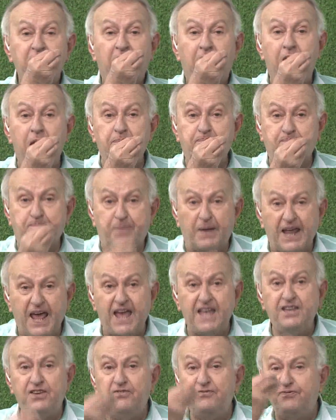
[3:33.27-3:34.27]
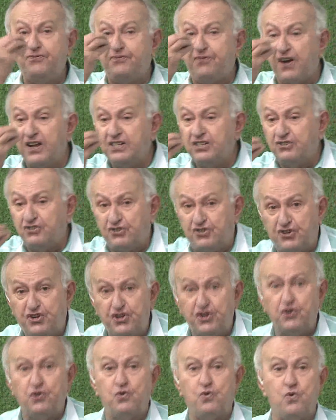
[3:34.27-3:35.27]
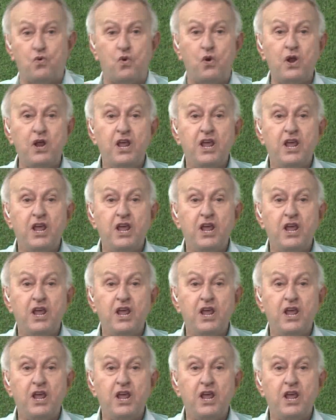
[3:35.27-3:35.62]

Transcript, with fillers: é pré-infantil,